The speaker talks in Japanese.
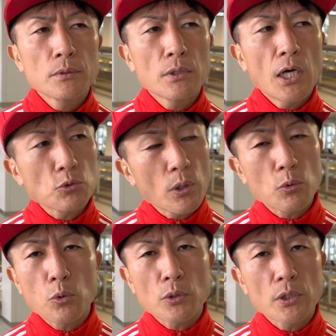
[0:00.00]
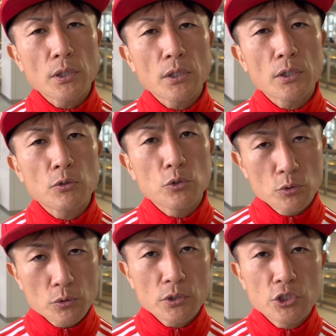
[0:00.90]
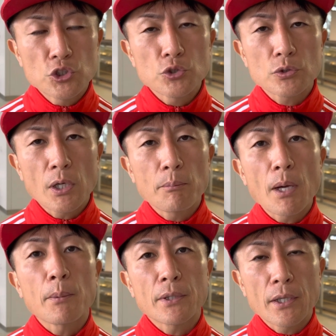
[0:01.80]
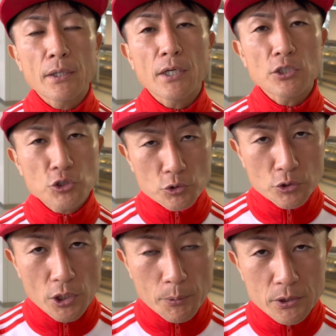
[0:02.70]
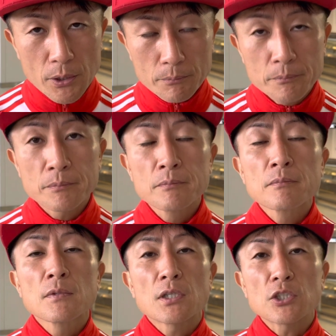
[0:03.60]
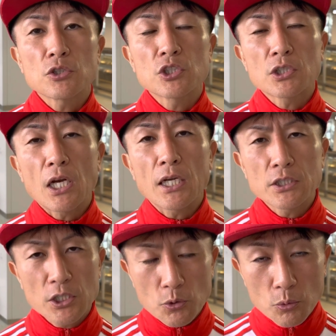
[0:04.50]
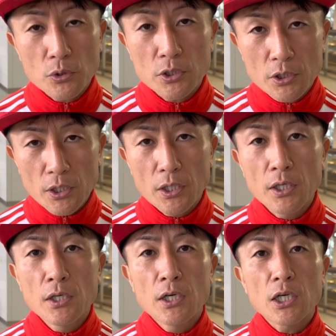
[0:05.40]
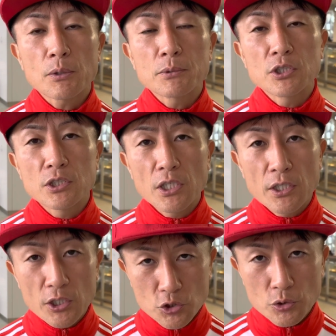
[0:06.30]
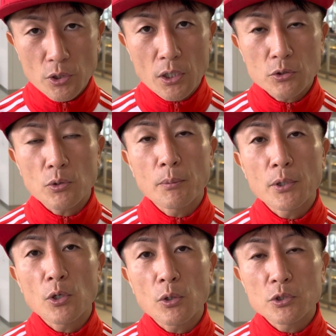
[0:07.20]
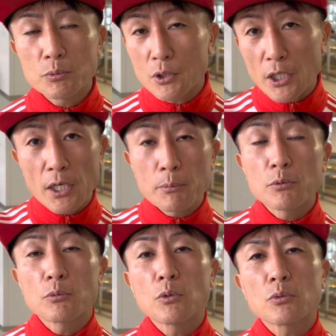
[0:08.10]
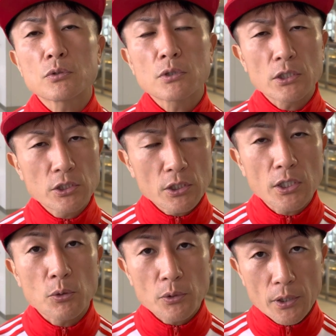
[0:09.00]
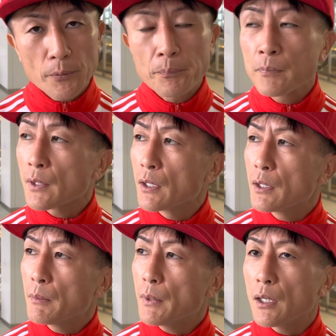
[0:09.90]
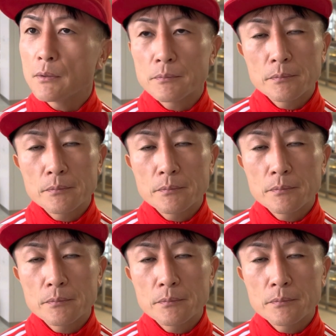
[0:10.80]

あとはここに来る1週間前まで合宿してきました、うん、合宿しっかり走り込んできてあとは実践練習やとかいろいろ自分の足りない部分を足してきたのでまあ